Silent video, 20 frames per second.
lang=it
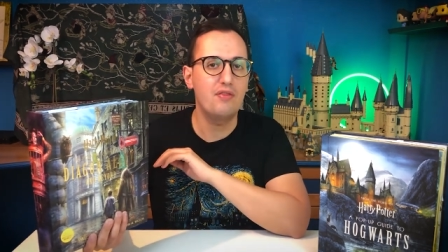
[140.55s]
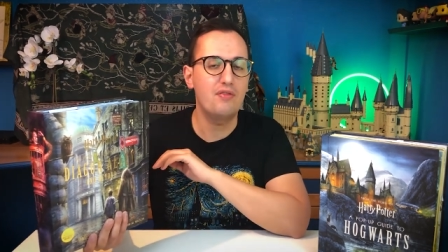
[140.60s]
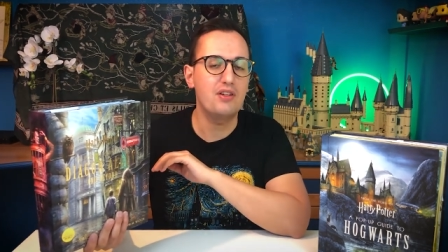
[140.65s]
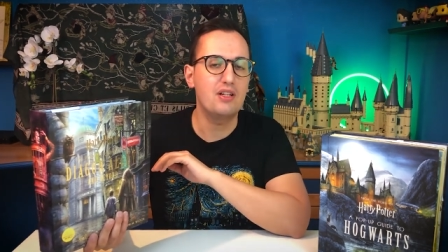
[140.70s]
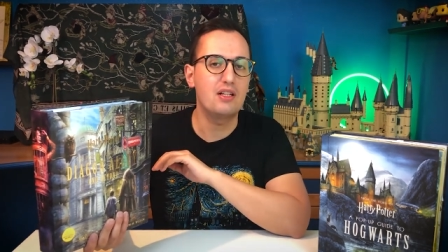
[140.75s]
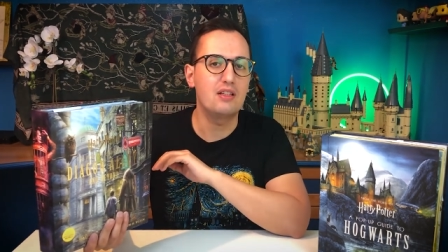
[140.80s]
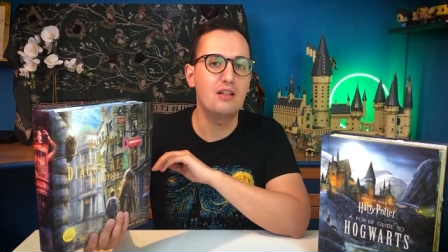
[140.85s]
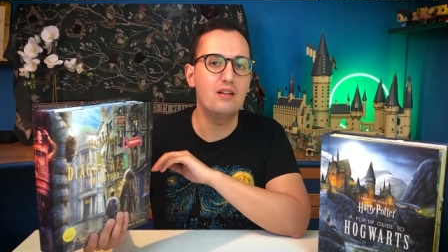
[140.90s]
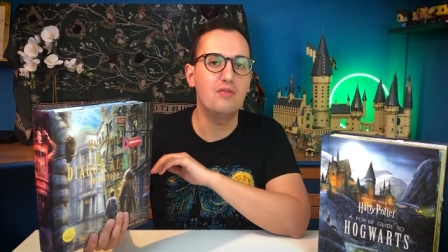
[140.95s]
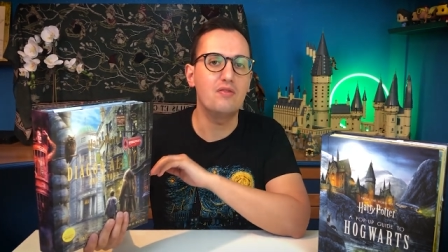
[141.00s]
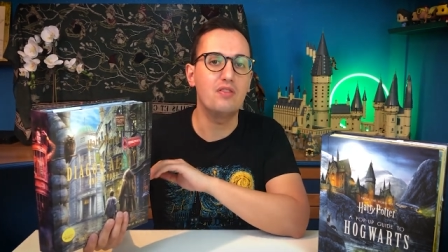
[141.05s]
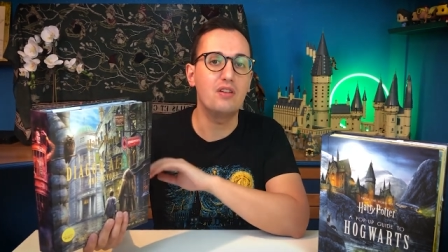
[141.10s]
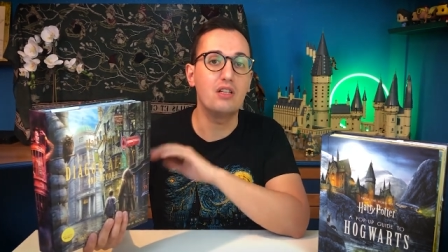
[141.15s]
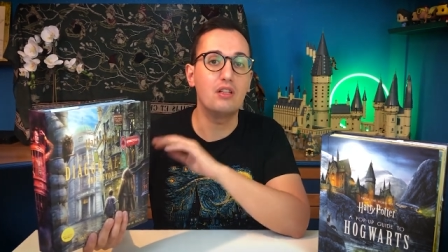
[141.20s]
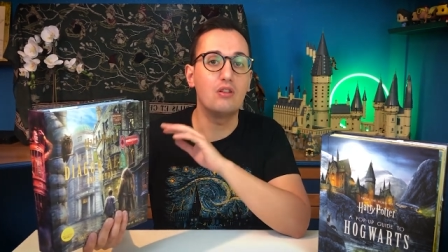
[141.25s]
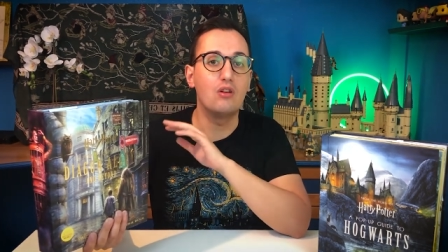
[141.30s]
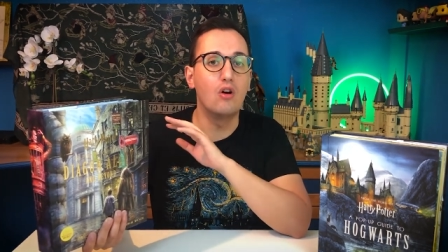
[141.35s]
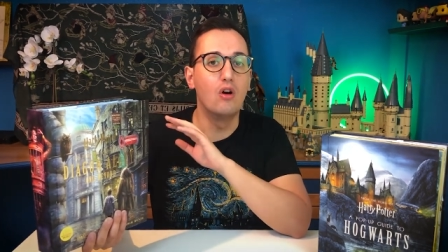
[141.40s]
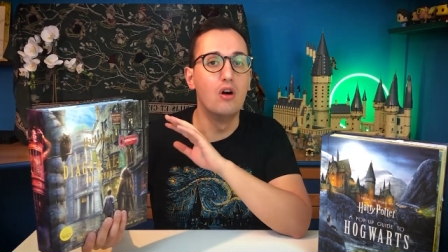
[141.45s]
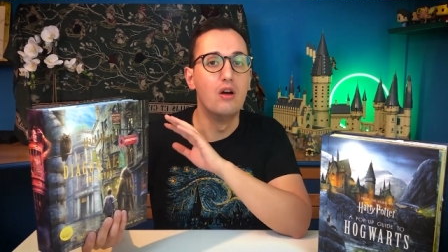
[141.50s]
fine del
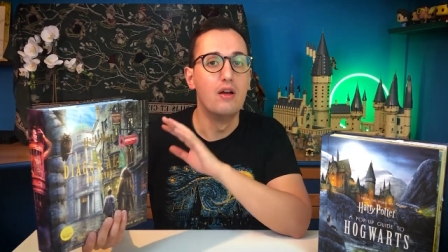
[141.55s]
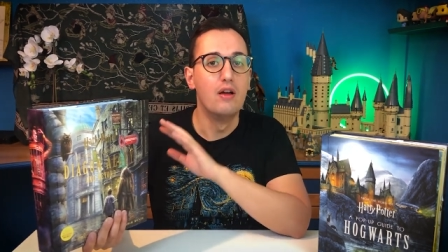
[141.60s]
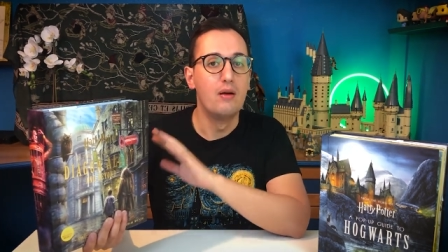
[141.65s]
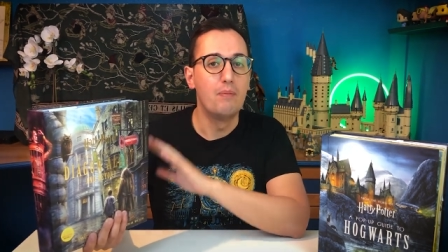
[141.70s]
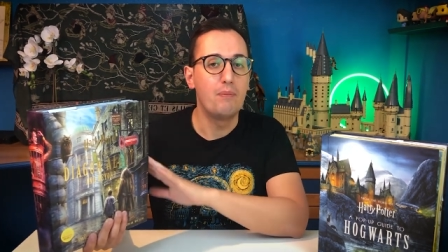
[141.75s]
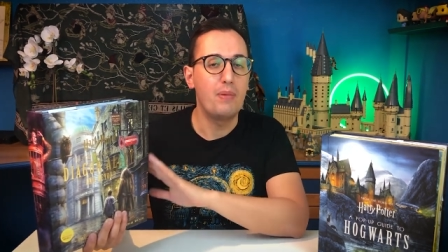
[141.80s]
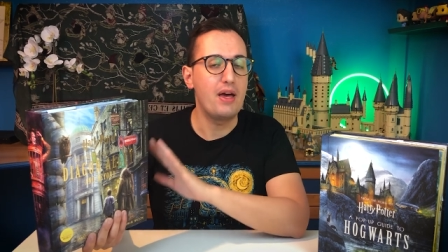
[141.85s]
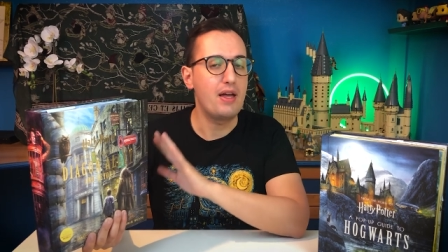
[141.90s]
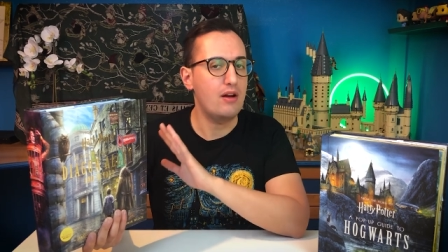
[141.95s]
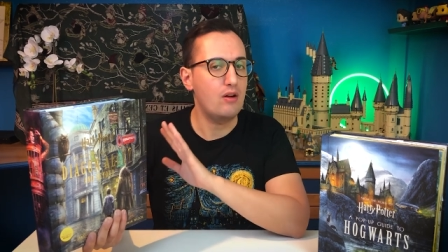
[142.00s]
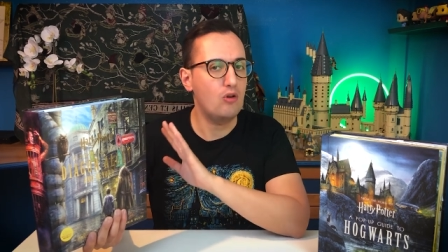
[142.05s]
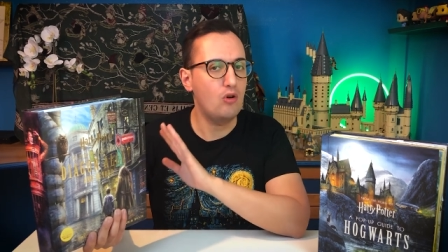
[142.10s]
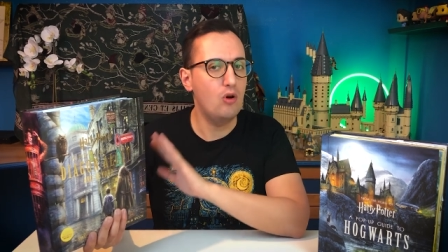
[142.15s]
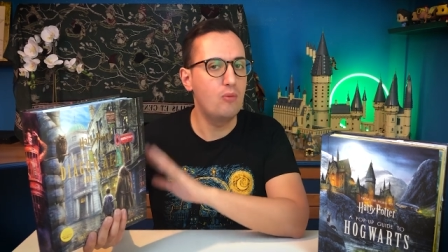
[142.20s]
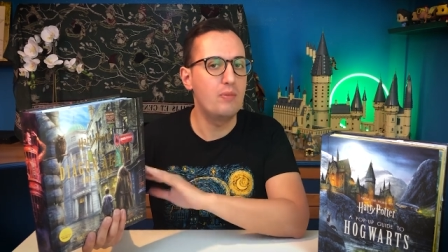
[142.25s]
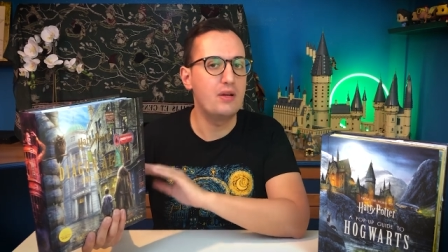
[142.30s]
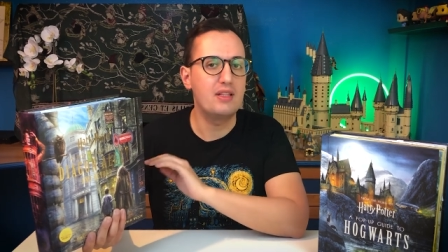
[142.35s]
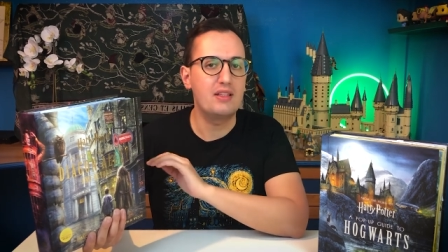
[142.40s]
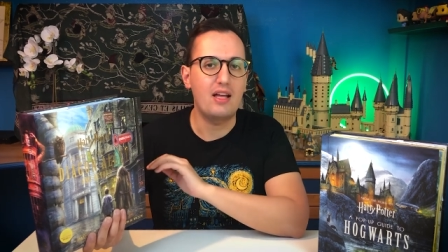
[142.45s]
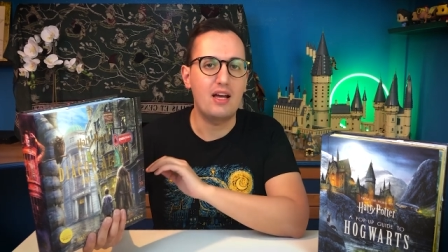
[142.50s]
video per
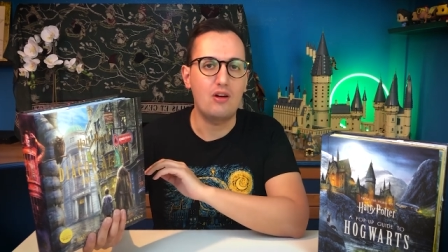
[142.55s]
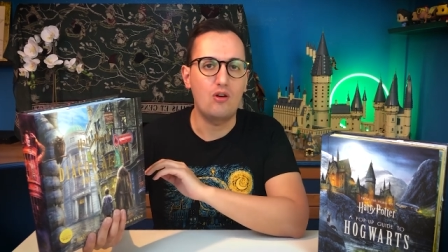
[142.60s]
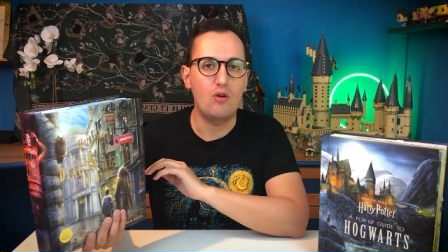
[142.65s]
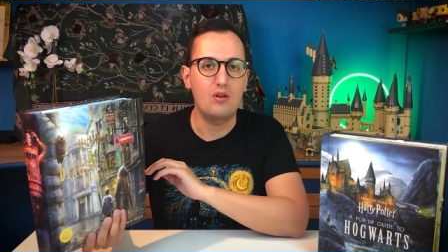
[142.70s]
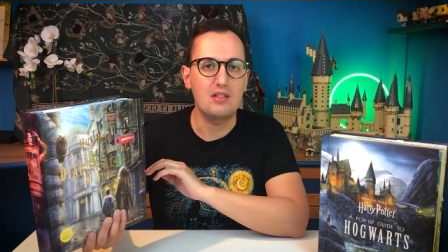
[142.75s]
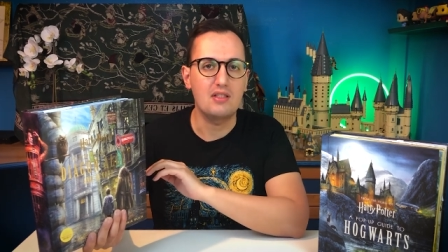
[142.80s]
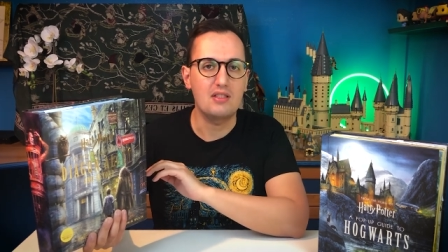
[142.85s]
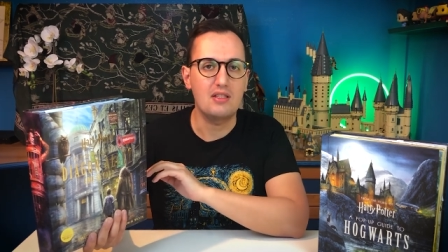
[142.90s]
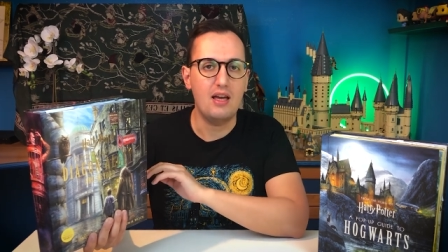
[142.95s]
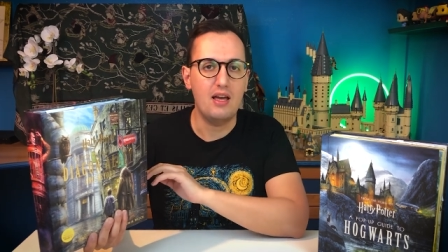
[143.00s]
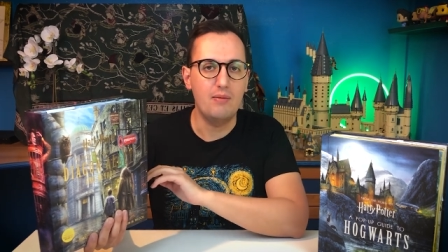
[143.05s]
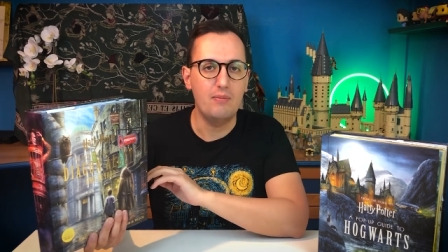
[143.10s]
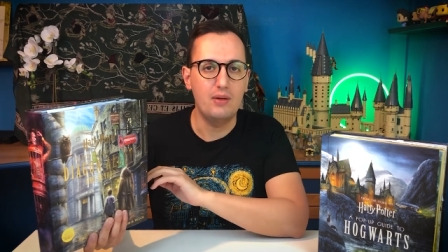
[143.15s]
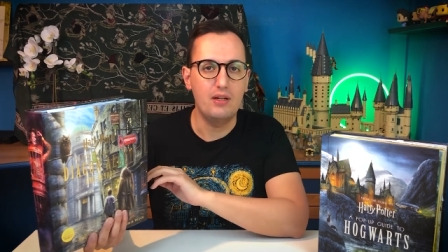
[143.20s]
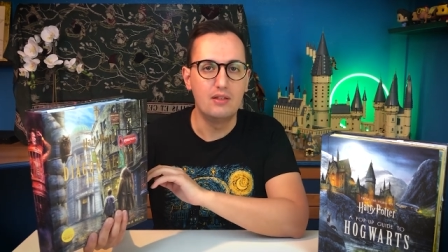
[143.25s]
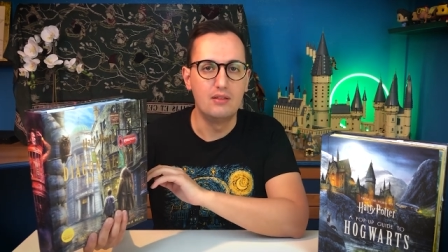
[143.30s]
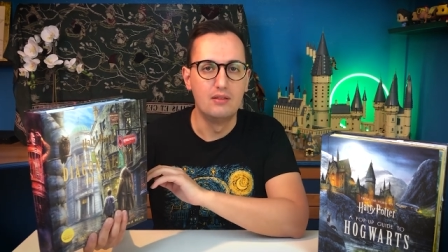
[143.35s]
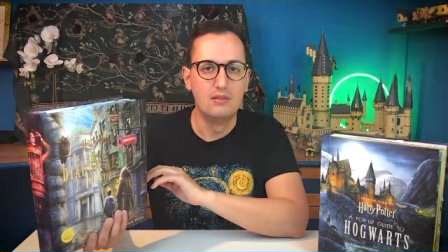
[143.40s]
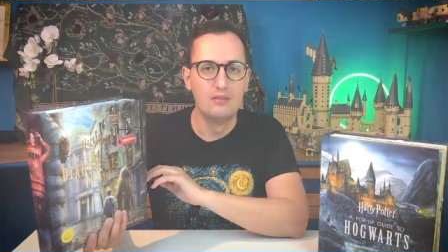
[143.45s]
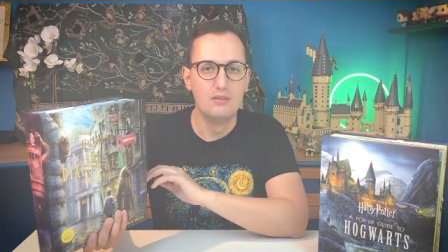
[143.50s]
commentarlo assieme.